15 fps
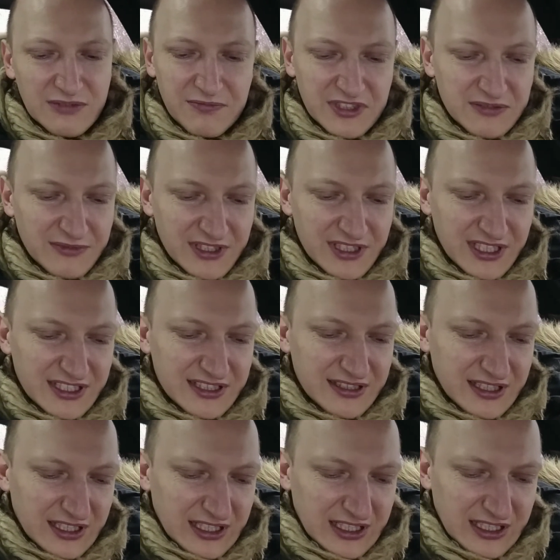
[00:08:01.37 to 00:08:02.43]
посмотреть,
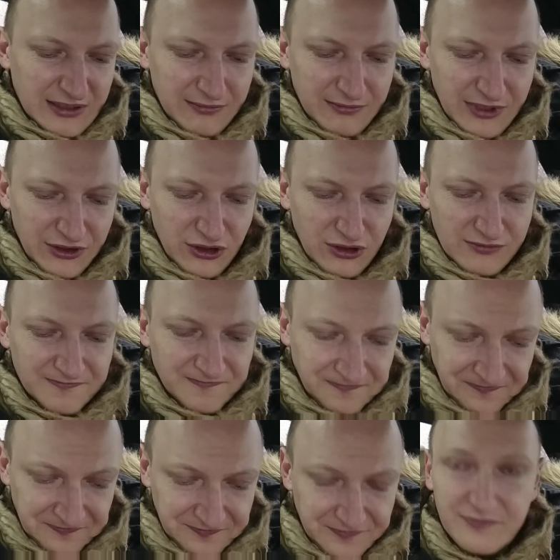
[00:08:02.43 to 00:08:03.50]
потом
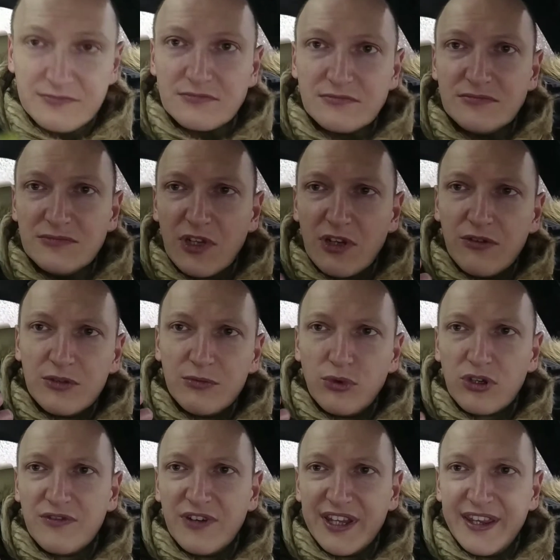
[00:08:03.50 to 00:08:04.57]
вот
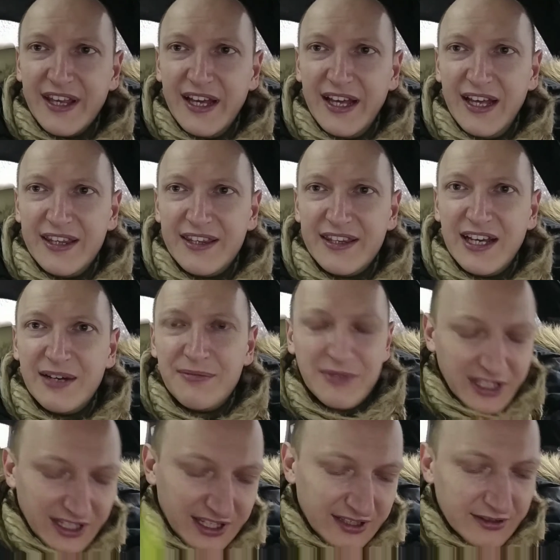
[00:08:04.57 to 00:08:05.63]
буква Я,
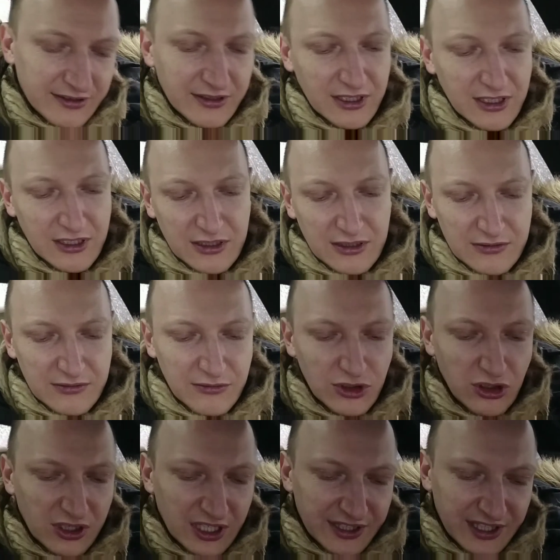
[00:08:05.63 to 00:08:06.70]
яблоки,
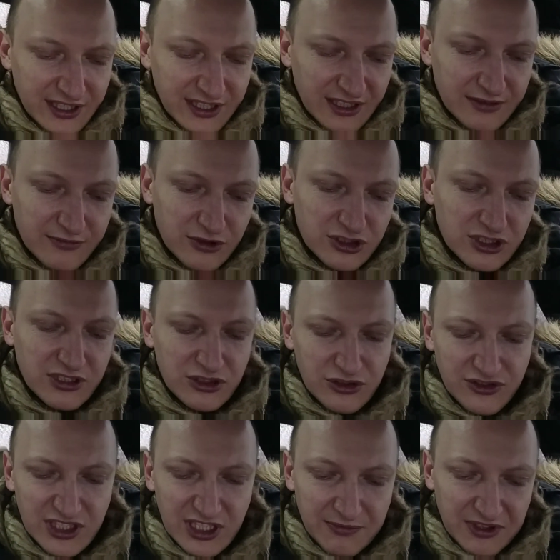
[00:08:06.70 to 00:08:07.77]
много таких, можно
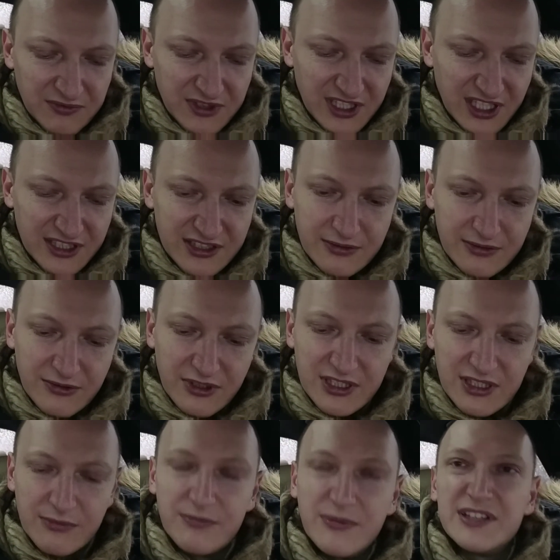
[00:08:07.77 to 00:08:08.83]
еще все посмотреть с тобой,
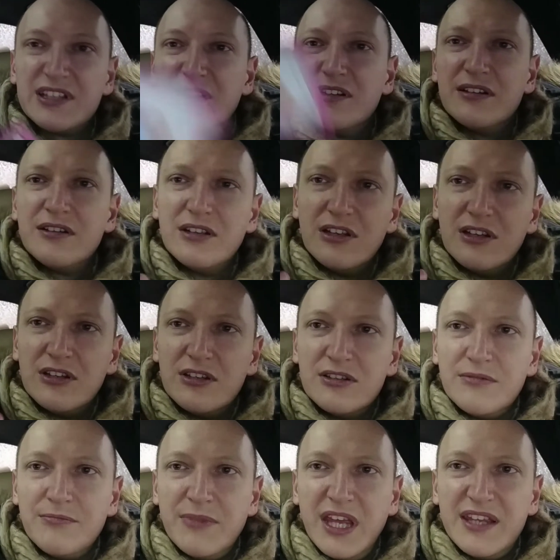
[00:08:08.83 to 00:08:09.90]
это, это
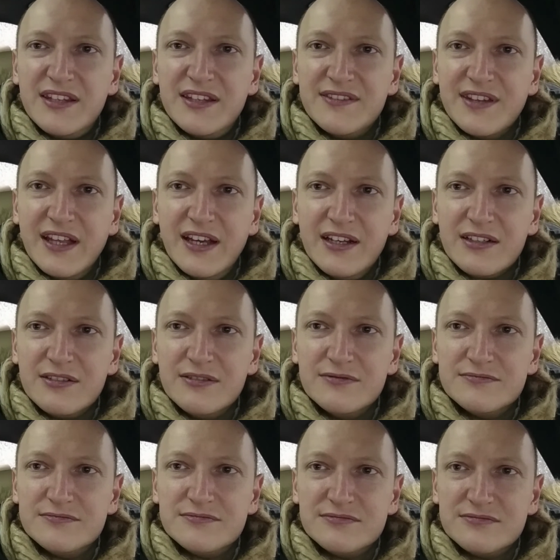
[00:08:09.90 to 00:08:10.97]
мягкий знак,
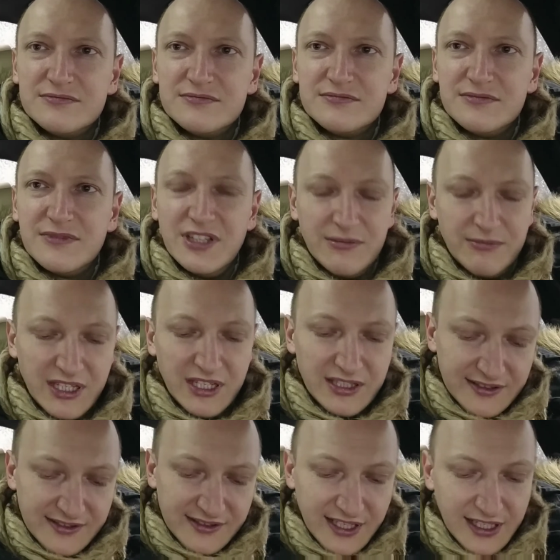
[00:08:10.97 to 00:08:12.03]
да,
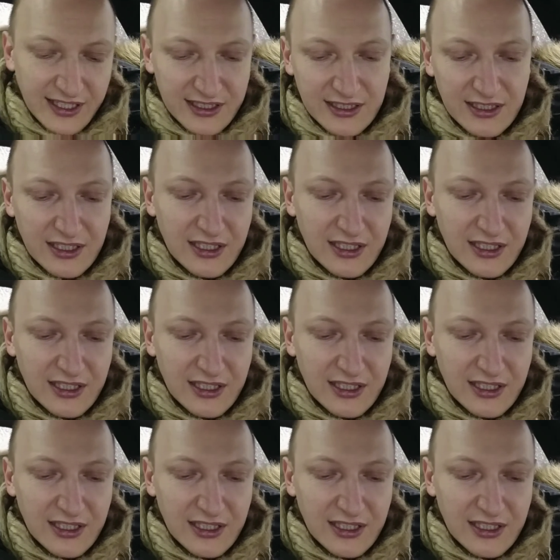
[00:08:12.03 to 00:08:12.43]
мягкий знак,